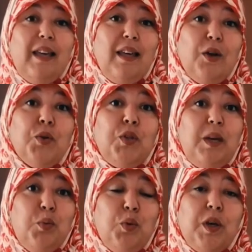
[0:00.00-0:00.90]
et le
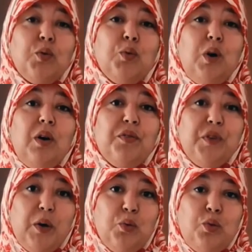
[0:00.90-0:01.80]
début des cours
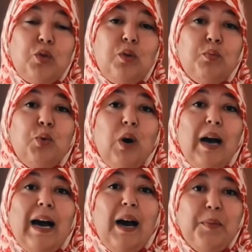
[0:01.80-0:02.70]
fin août pour
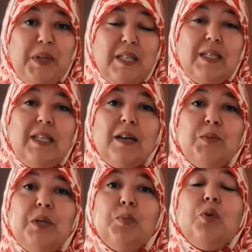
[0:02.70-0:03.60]
rapetissir un
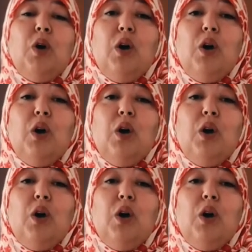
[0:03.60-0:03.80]
petit peu